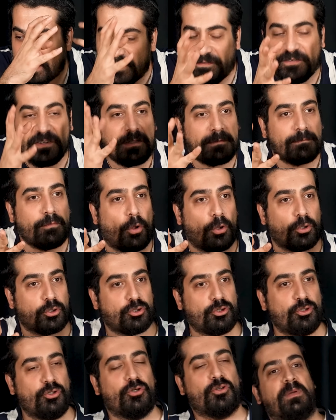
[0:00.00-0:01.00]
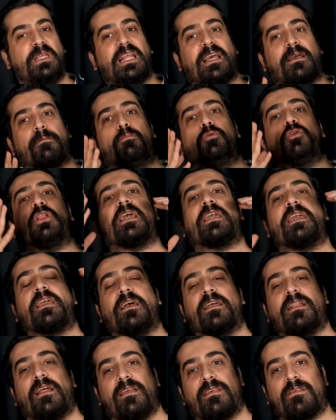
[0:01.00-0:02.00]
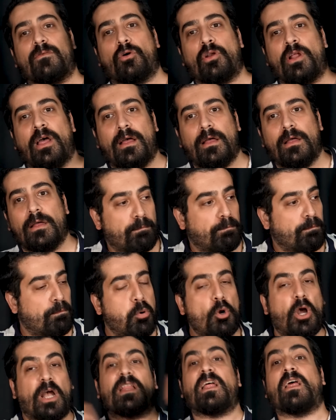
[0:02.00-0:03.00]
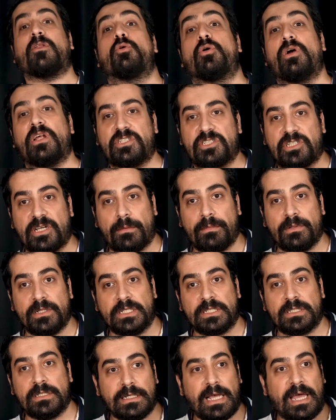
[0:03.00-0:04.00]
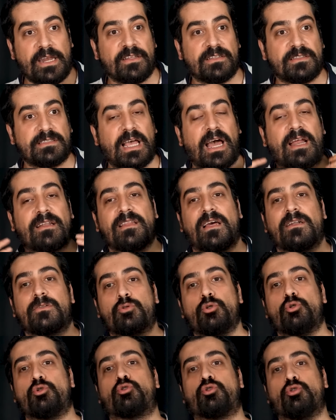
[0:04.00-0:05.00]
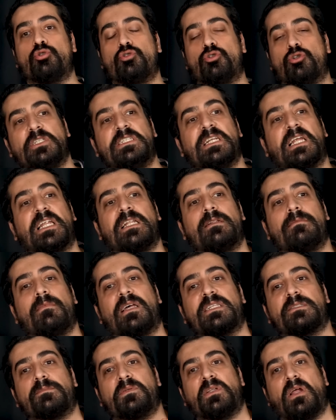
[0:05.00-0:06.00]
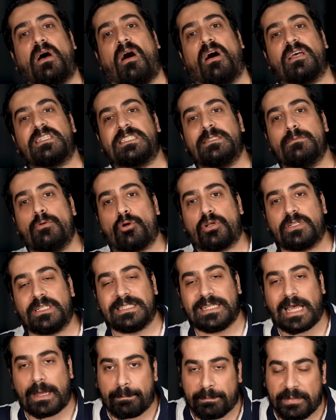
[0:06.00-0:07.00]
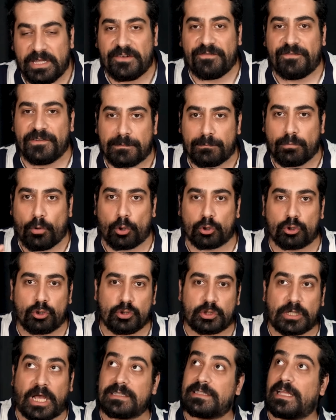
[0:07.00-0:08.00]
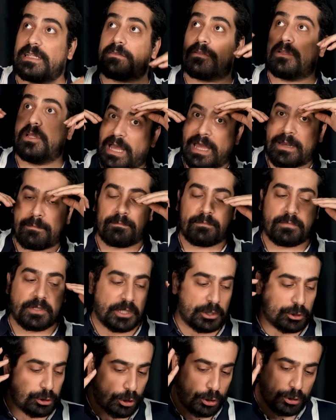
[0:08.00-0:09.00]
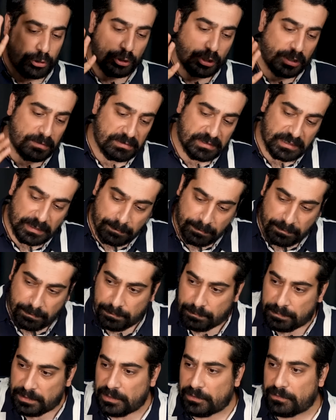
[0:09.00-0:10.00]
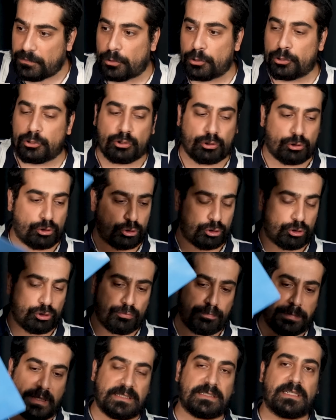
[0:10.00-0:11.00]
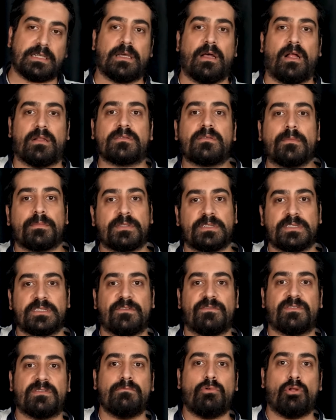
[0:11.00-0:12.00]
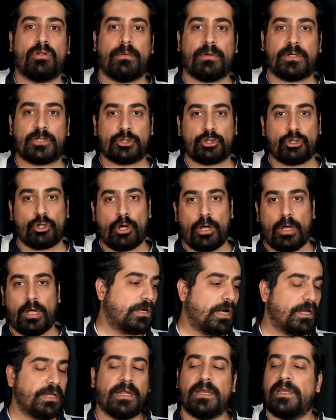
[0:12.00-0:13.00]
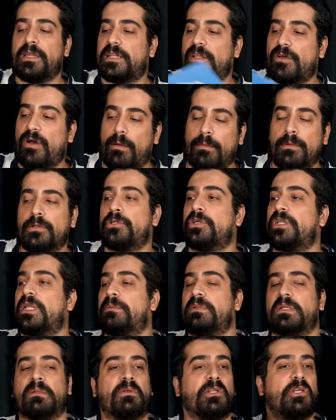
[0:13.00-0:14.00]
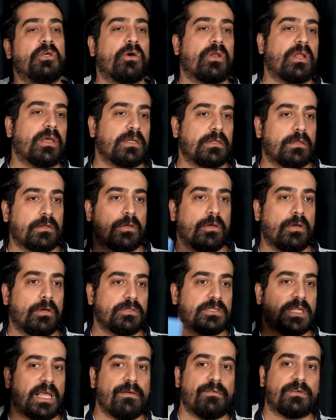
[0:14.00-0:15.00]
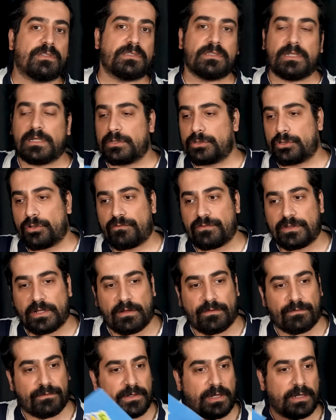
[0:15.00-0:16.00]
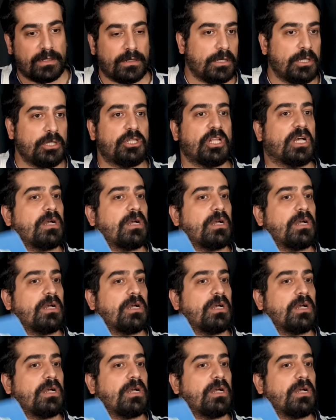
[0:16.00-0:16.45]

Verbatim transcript: bir futbolcu bir de bu dakikadan sonra bu kadar yukarı çıkabilir. Yani Serdar Dursun inanılmaz bir azim örneği. Yani bir futbolcu zaten yani şöyle söyleyeyim size bir oyuncu düşünün. PSG altyapısında futbola başlıyor. Kariyerine devam ediyor. Ne bileyim Lyon'a gidiyor. işte Everton'a gidiyor falan filan. İyi